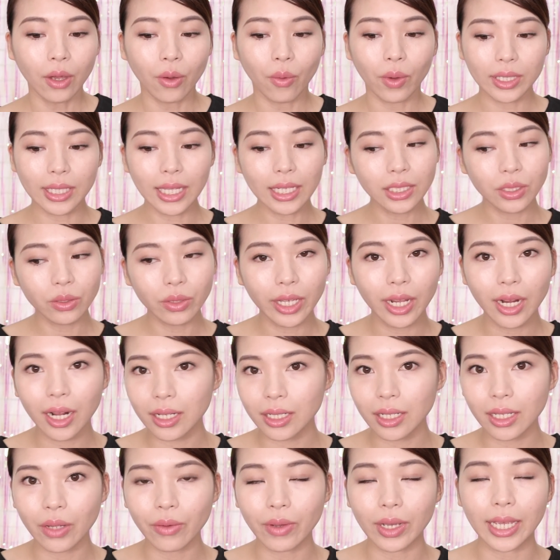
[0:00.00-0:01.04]
私のやり
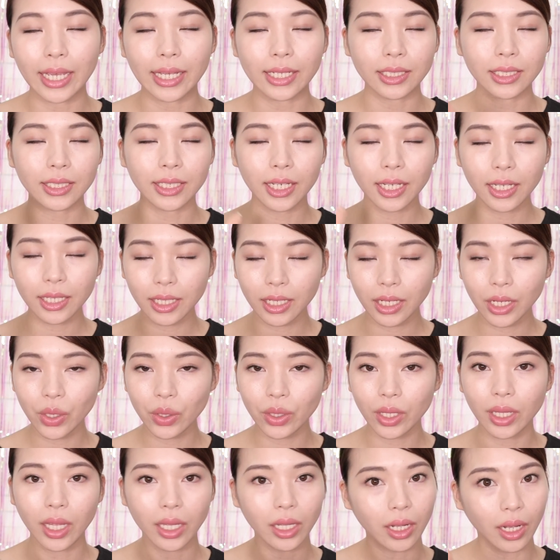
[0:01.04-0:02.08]
方ではえシェーディング
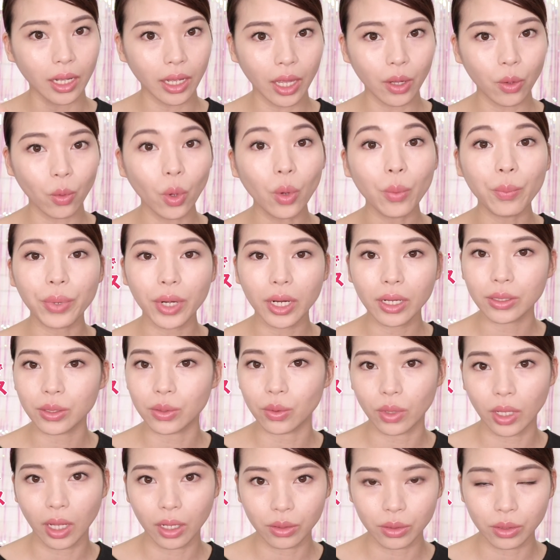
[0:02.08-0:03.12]
で何かコンプレックス
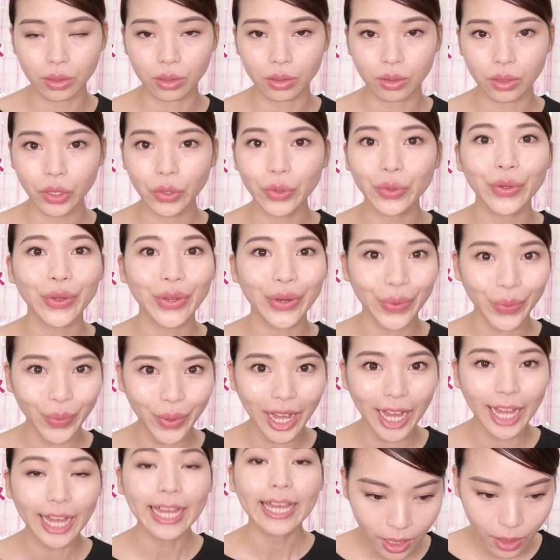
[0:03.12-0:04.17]
を隠すというより
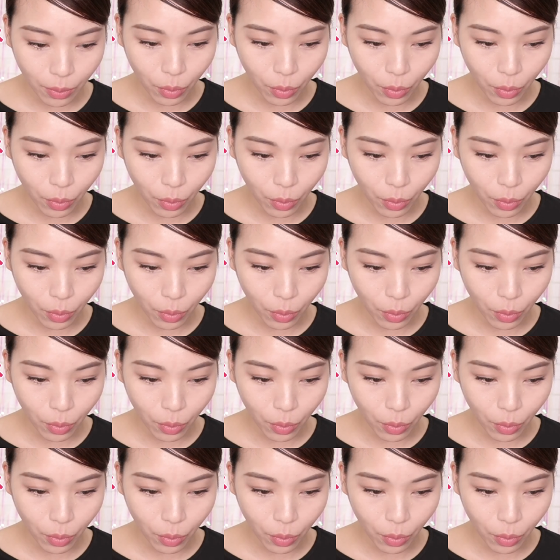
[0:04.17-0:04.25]
は